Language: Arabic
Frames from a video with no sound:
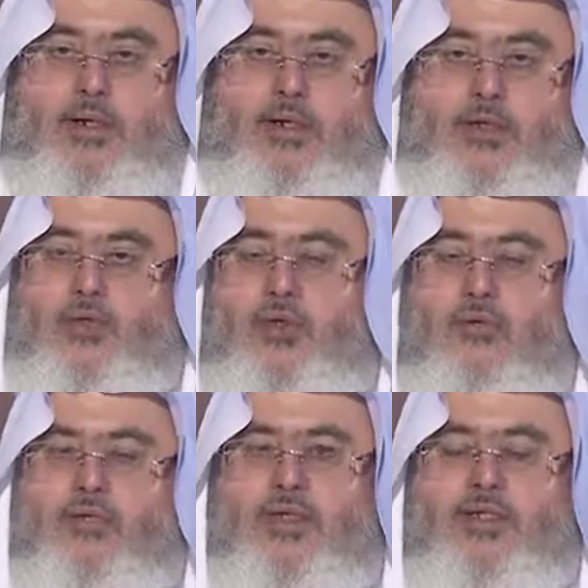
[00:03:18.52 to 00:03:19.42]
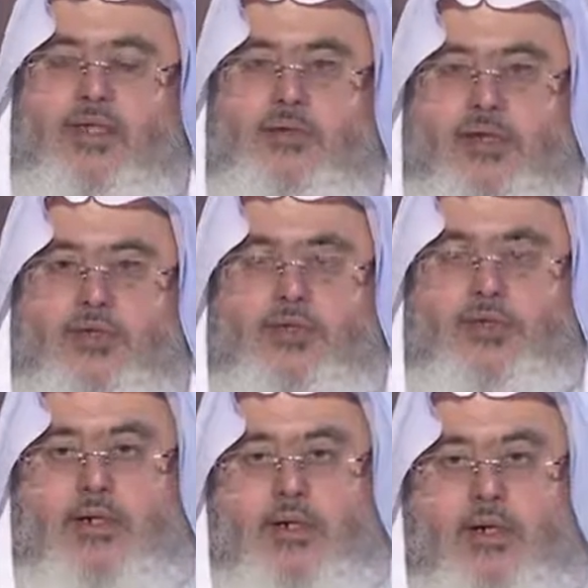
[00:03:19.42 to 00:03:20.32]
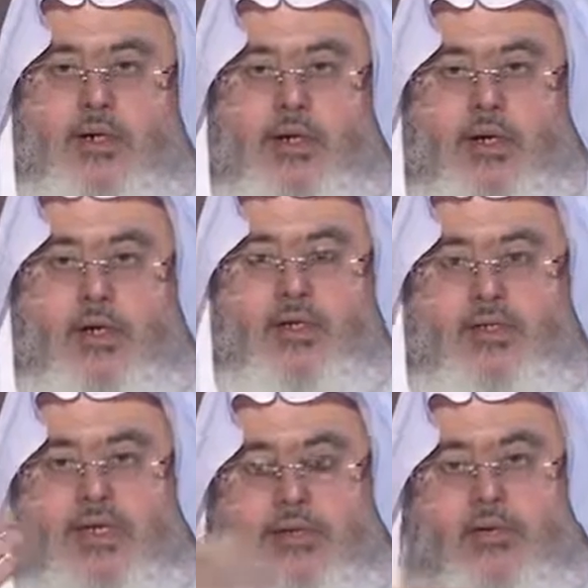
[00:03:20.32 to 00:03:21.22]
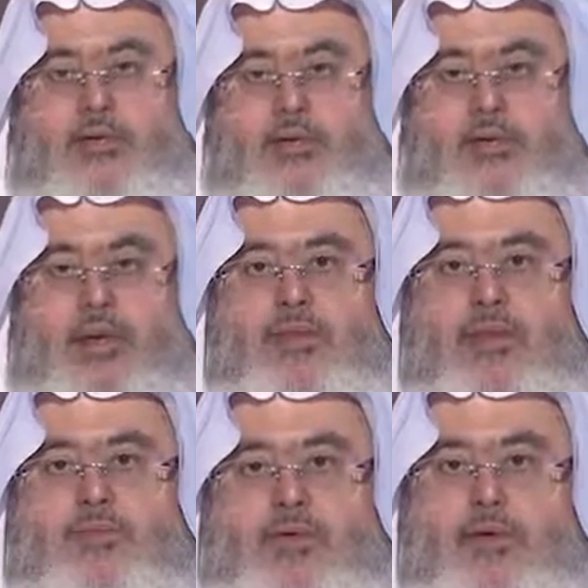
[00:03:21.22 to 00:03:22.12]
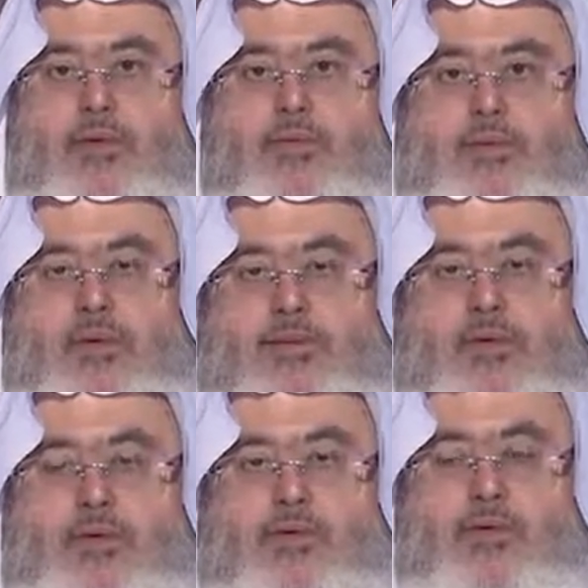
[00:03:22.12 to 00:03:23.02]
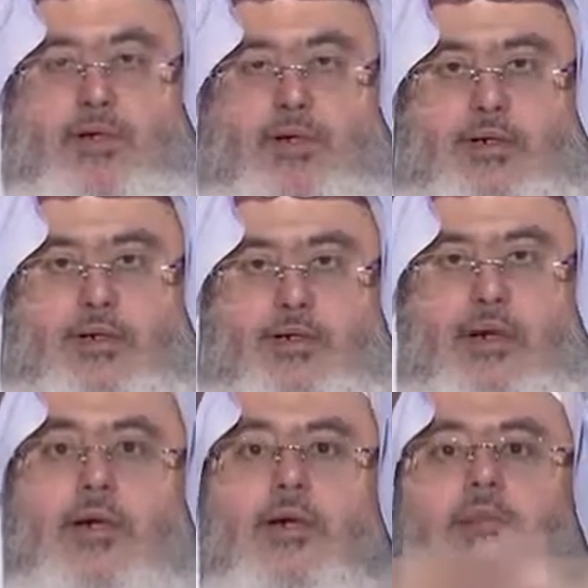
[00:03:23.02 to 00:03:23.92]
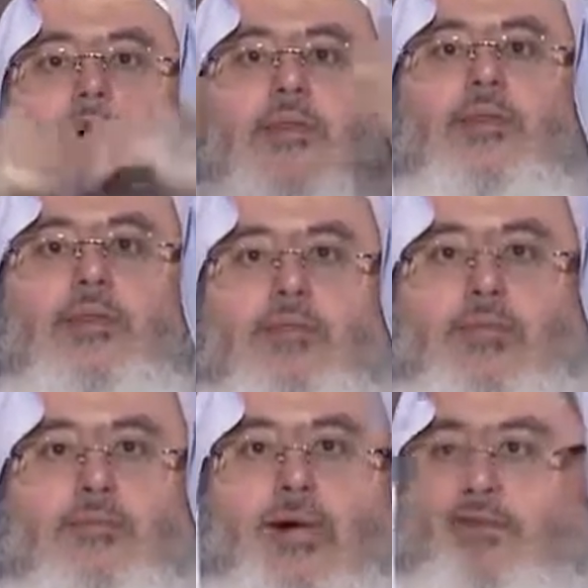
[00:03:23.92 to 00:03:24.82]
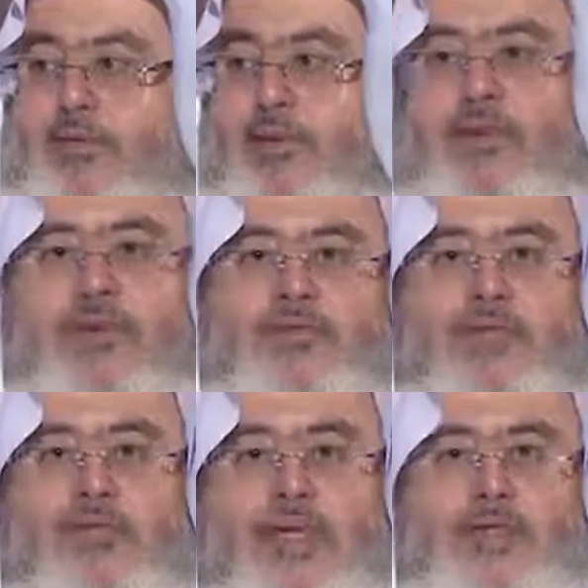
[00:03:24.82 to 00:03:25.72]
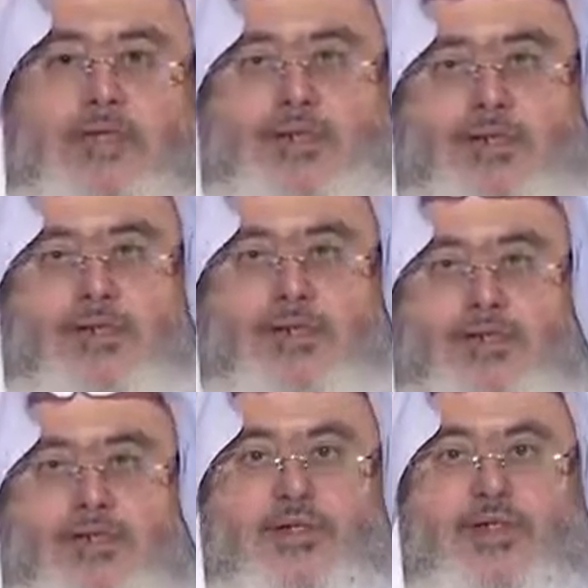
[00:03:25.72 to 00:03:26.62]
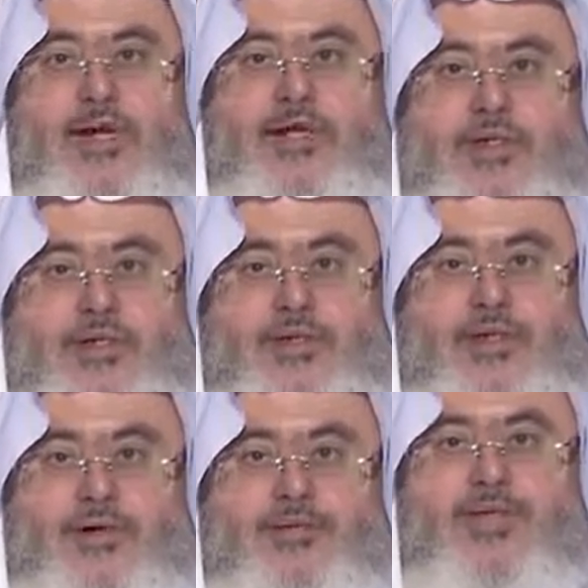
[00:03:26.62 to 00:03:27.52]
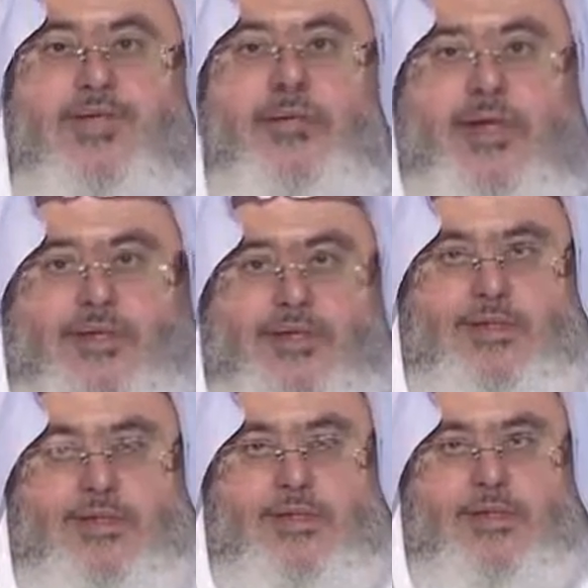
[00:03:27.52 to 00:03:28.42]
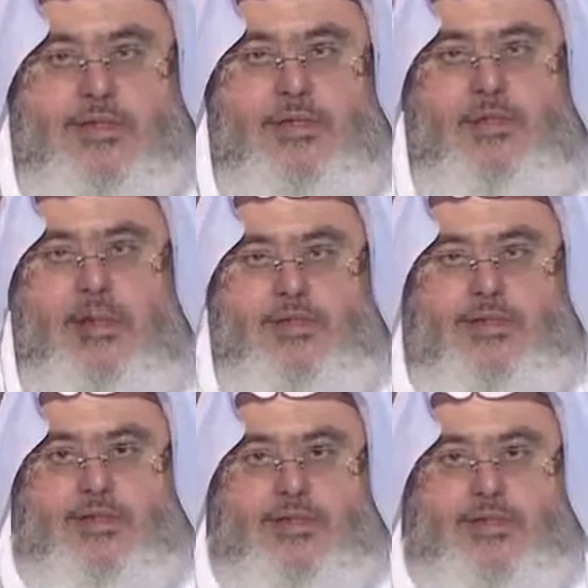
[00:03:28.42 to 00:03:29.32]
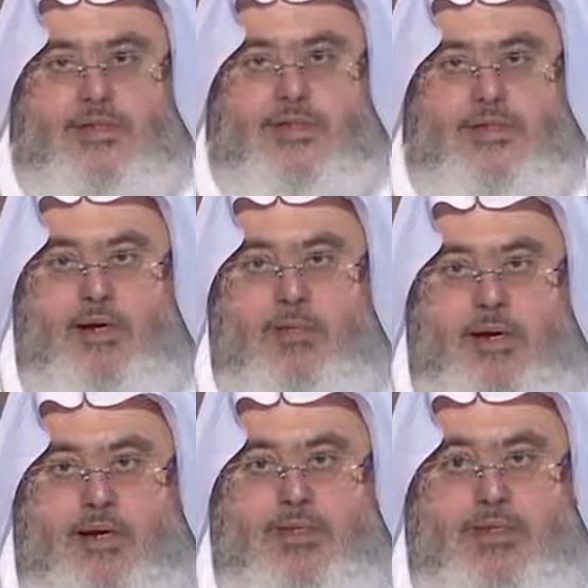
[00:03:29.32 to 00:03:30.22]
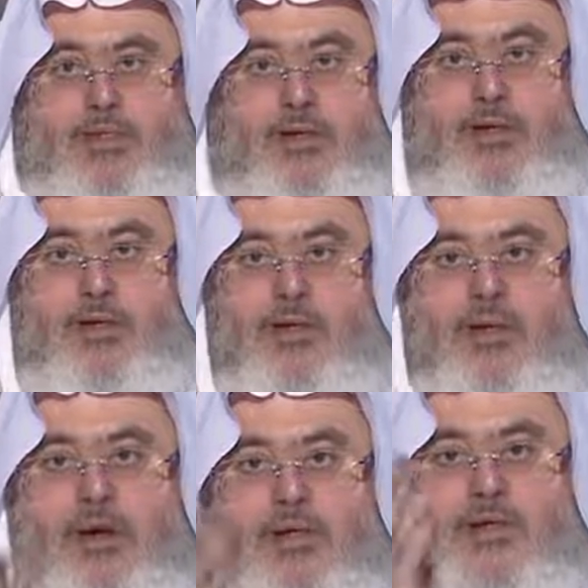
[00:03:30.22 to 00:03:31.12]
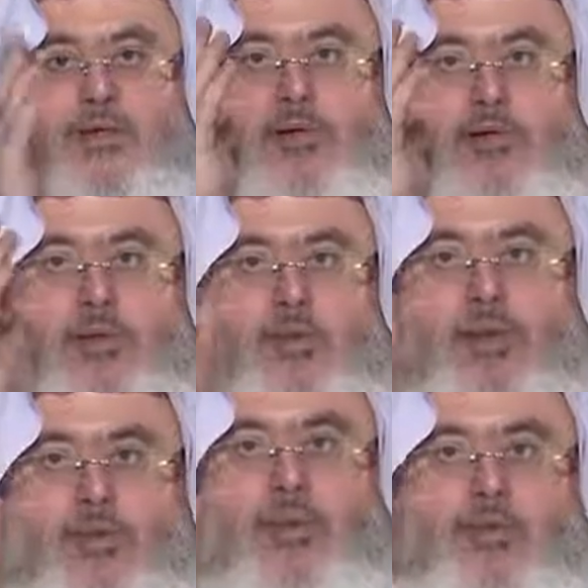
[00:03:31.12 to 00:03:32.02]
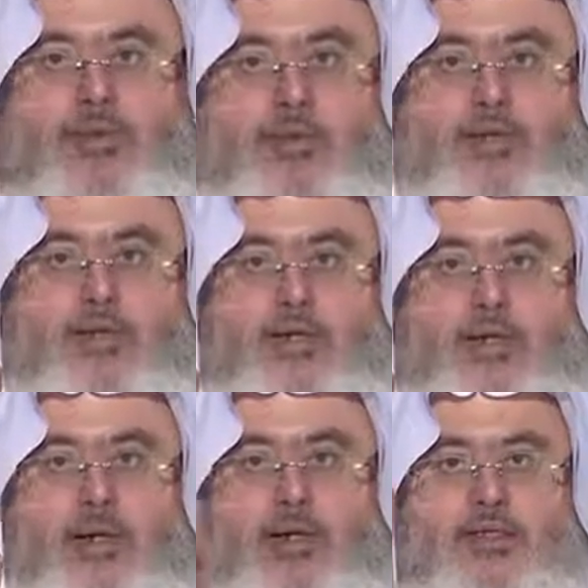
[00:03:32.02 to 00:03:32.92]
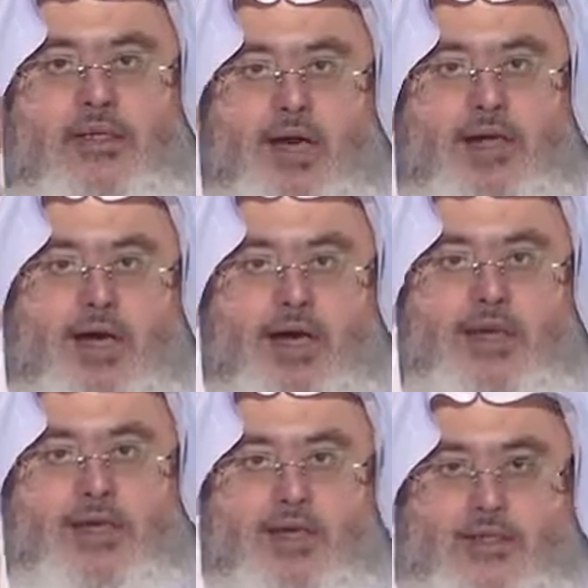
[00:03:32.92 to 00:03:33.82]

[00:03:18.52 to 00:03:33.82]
صوت مسجل مخزون إذا سمعتم المؤذن فقولوا مثل ما يقول وين المؤذن ما في مؤذن في مسجل في جهاز في جماد جماد جماد وقال إذا سمعتم المؤذن الإنسان الحي